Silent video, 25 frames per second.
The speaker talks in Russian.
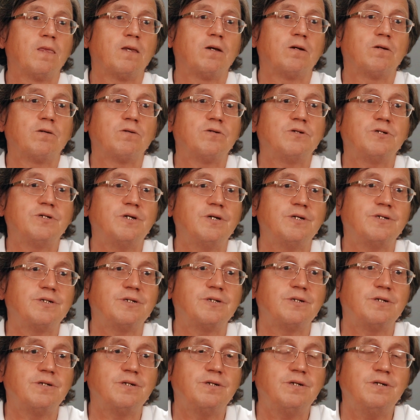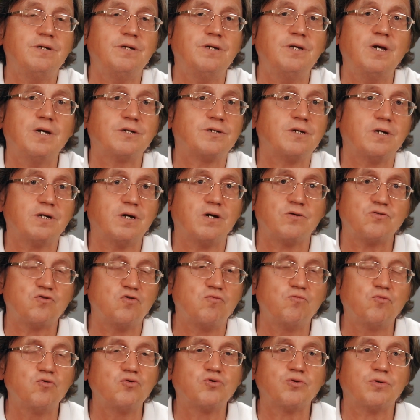э, Здесь не я
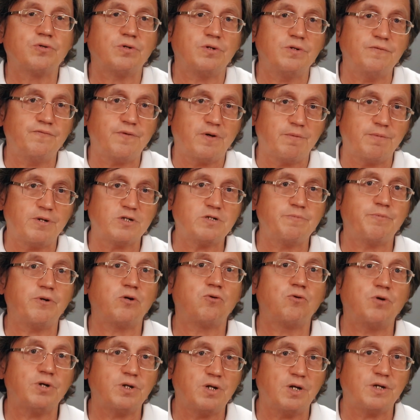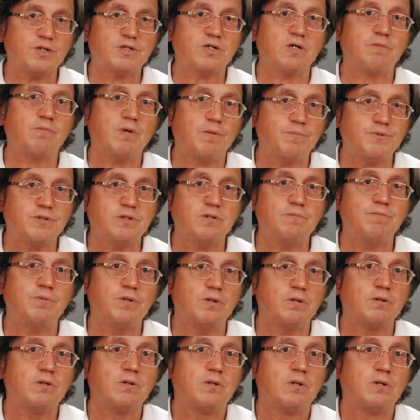заказываю музыку, информация приходит она сама по
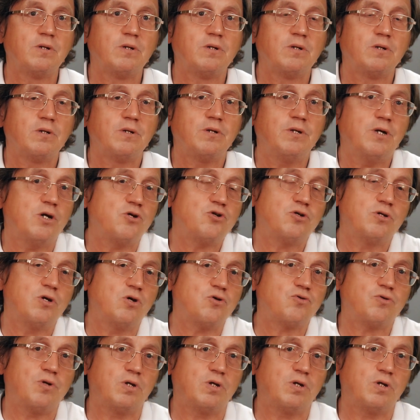себе. Я считаю,